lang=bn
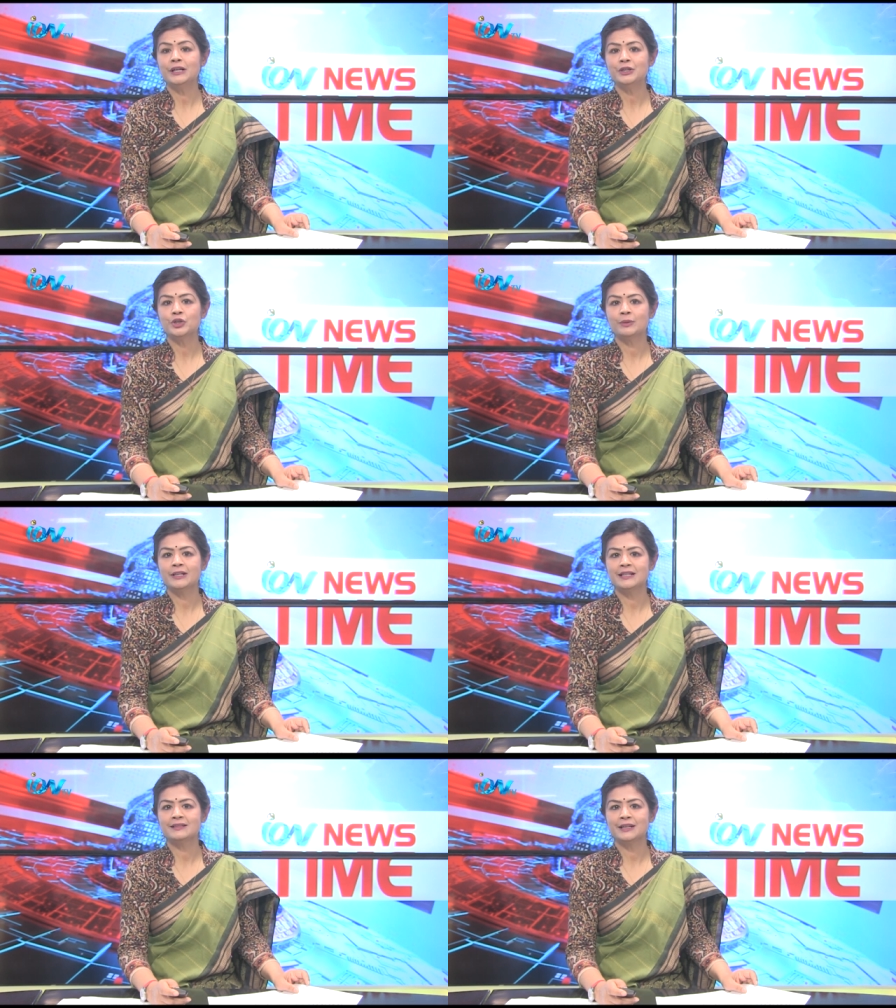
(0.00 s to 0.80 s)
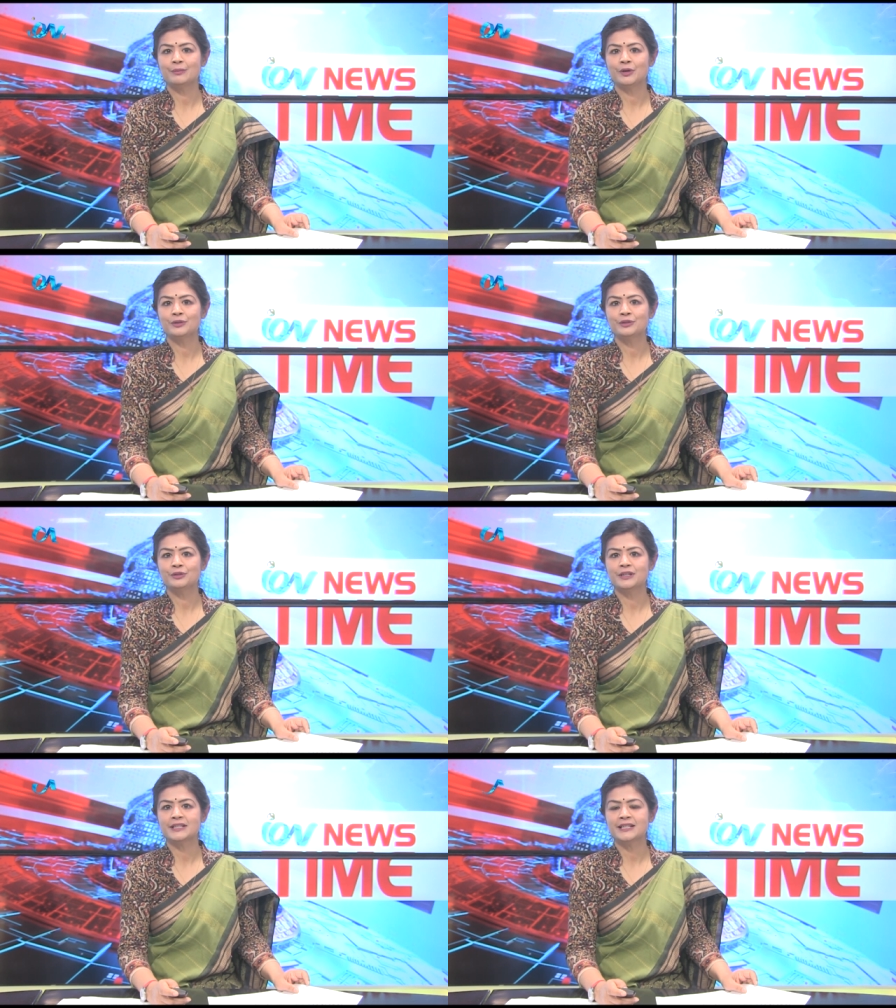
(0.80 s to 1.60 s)
শোভাযাত্রায় বরণ
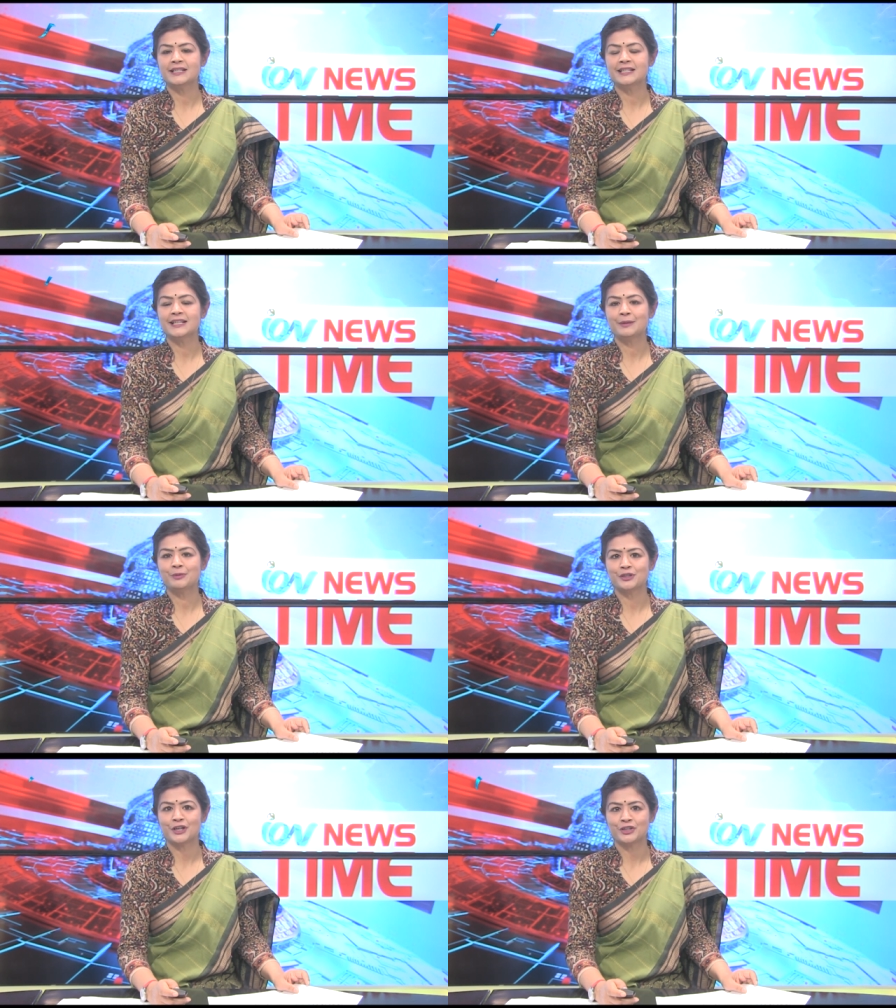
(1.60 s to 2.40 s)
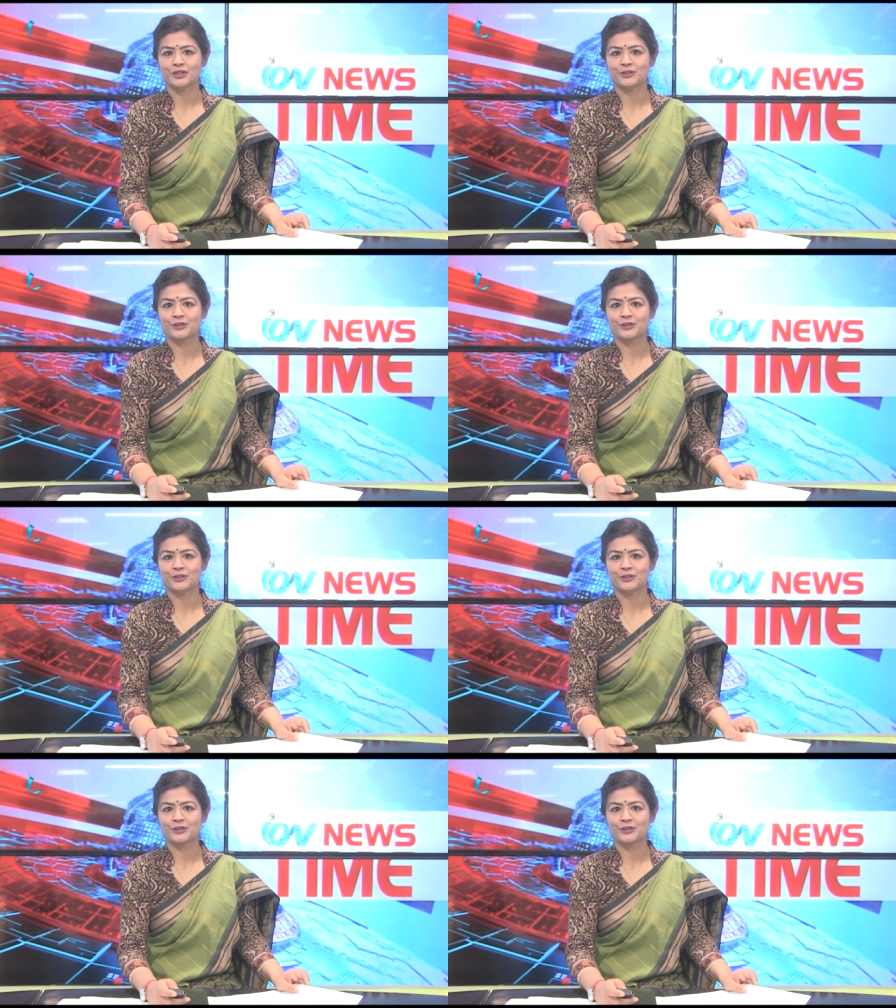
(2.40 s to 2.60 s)
করেছে জেলা প্রশাসন